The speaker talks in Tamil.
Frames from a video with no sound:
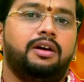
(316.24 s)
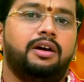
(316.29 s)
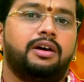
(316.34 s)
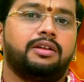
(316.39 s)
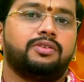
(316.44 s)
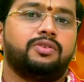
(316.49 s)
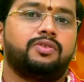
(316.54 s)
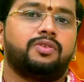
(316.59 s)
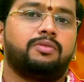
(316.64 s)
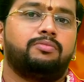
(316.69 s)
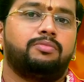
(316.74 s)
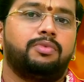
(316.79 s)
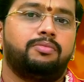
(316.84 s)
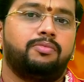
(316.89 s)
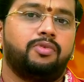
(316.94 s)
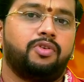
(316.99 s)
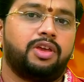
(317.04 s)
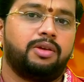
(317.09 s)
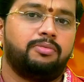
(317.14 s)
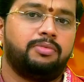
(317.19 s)
அதுவும் ரொம்ப
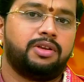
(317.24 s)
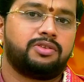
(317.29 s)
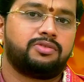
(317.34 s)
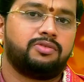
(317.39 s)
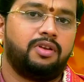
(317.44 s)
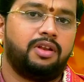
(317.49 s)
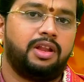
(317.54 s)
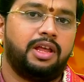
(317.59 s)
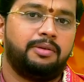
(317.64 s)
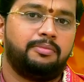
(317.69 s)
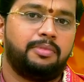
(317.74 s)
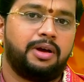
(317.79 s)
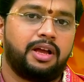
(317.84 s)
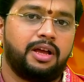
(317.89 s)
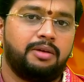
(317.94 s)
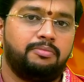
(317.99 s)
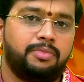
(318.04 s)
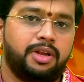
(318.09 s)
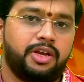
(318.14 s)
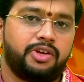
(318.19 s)
முக்கியமாக சொல்லலாம்
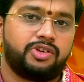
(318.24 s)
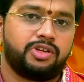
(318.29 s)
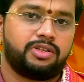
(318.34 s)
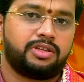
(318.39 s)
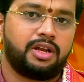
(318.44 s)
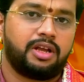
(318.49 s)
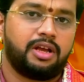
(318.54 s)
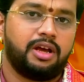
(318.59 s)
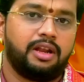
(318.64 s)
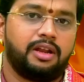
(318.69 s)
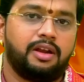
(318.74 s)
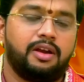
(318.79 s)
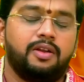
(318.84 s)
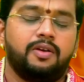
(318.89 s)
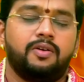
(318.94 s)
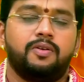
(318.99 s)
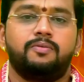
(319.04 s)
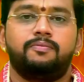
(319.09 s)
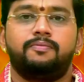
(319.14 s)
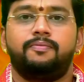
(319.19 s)
மகம்
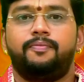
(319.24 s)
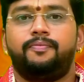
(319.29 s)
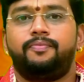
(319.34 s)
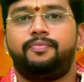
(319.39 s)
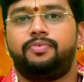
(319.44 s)
நட்சத்திரக்காரங்களுக்கும்